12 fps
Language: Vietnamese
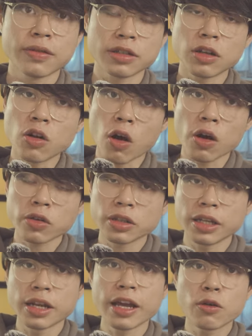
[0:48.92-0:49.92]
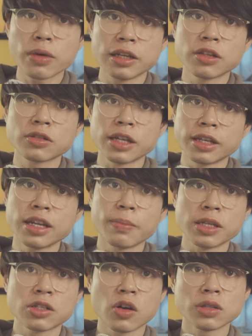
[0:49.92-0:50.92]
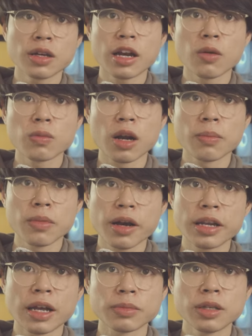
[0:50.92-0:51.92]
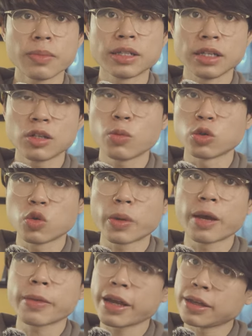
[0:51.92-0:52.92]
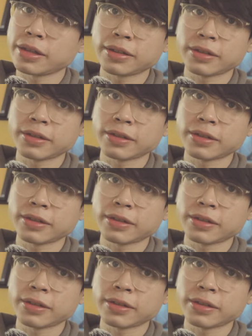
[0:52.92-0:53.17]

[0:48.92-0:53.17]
và do đó thì đây cũng là lý do chính để mình chọn chiếc Canon R50 làm chiếc máy chính cho buổi chụp ngày hôm nay.